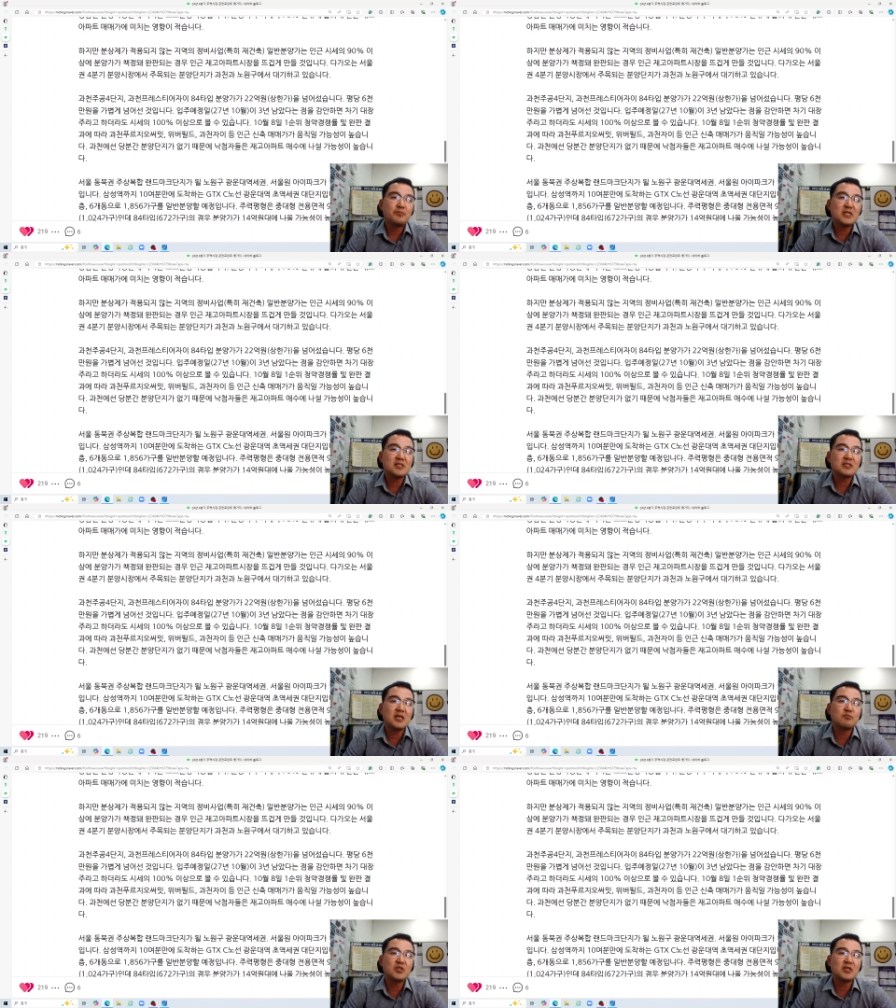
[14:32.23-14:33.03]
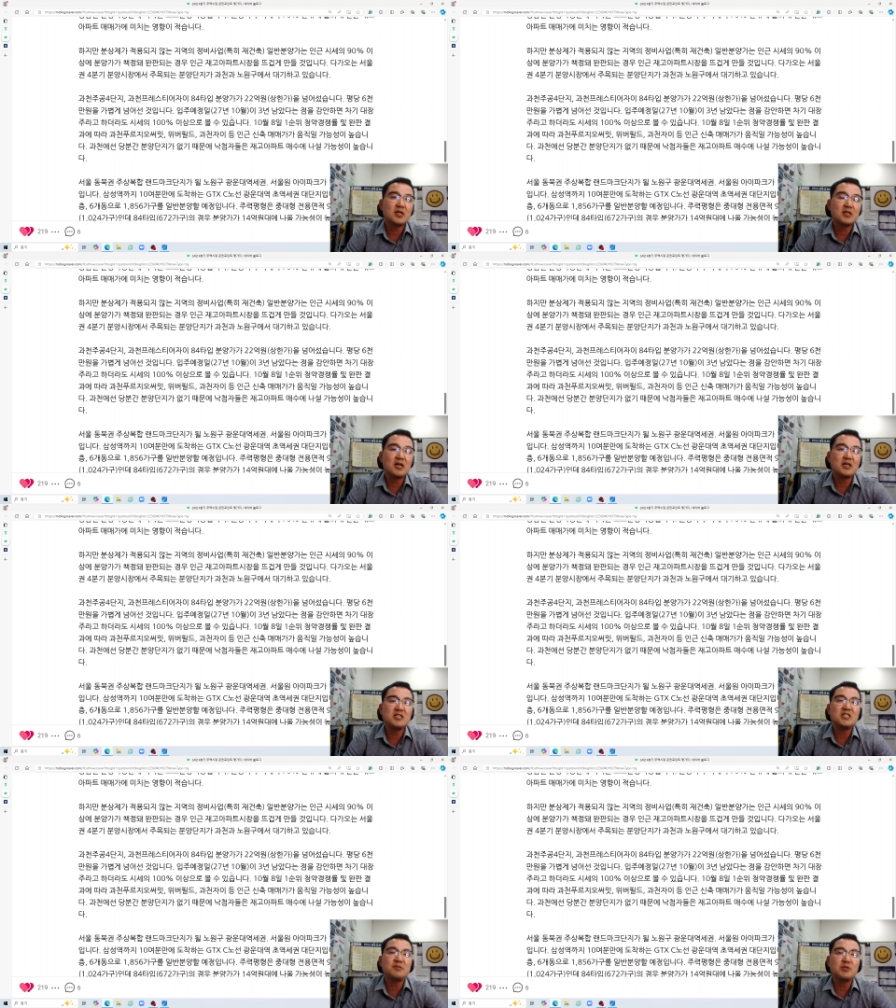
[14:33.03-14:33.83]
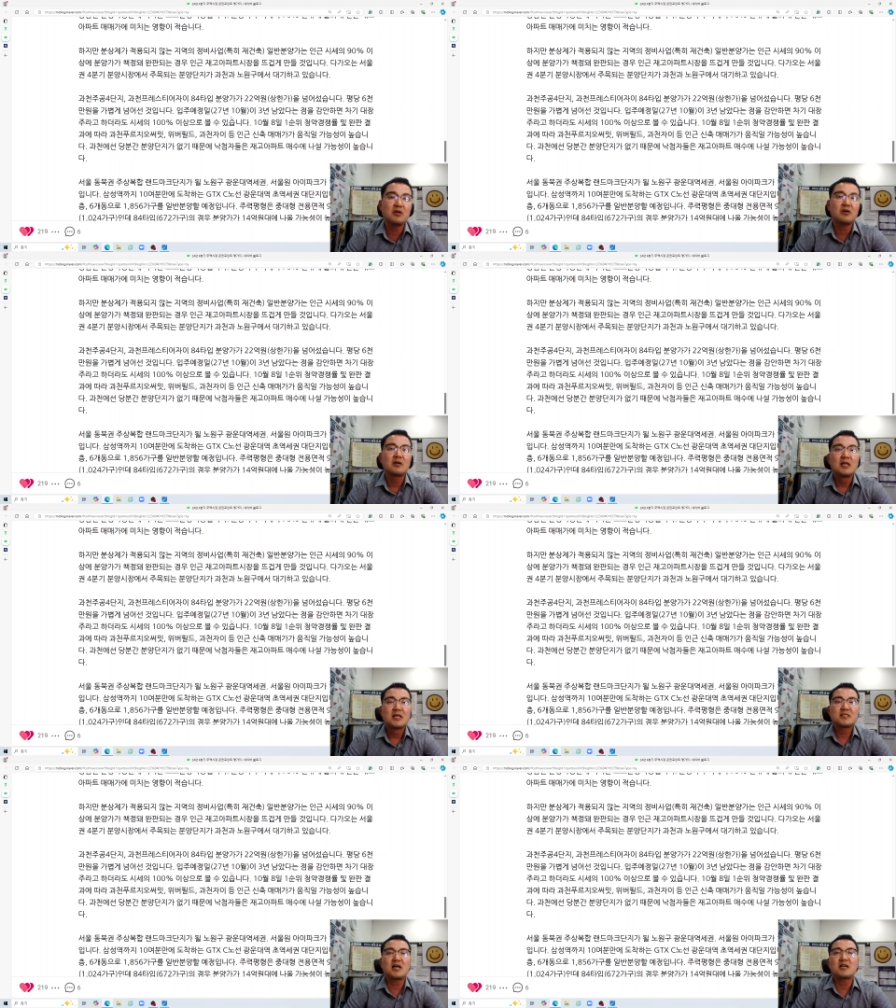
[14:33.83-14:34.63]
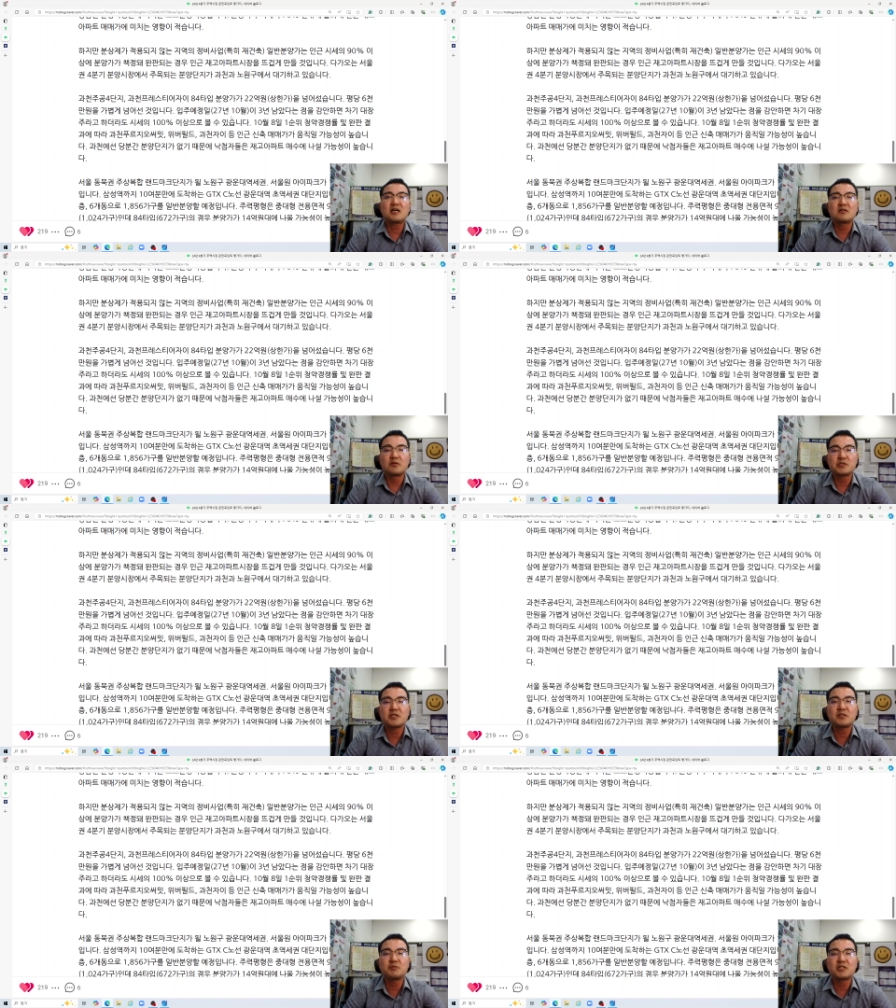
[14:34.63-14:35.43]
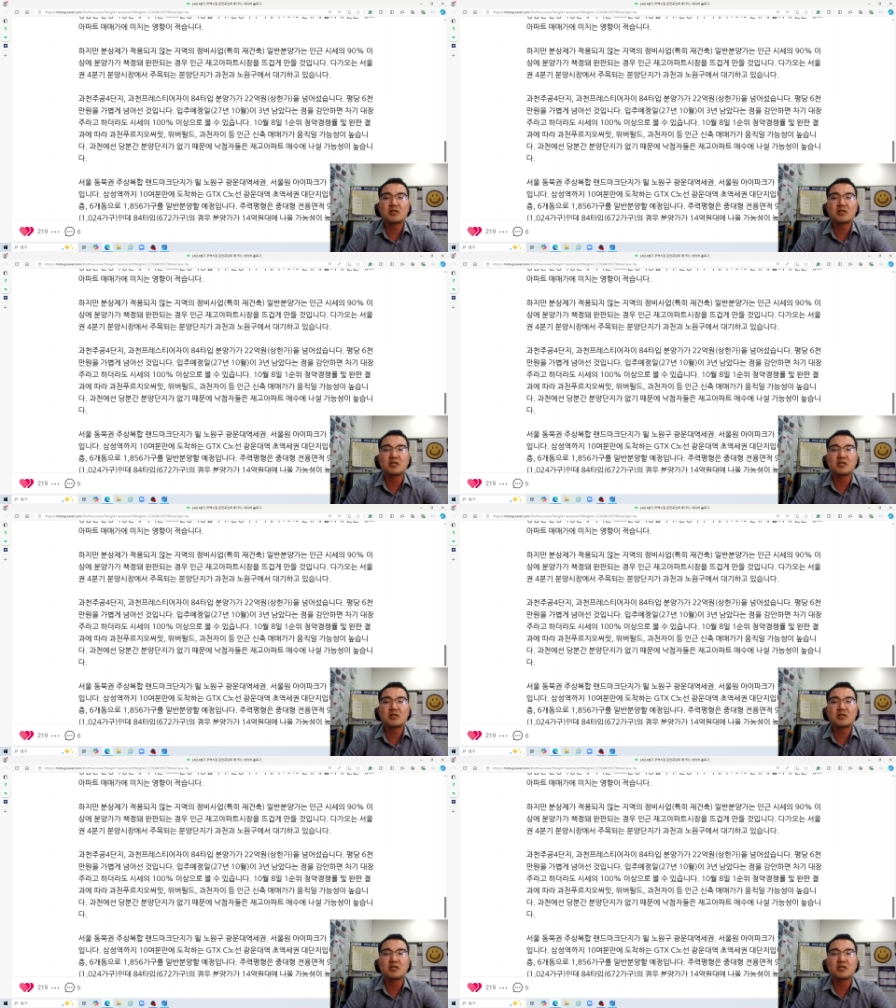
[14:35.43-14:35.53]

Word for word: 84타입 분양가가 22억 상한가를 넘어섰습니다.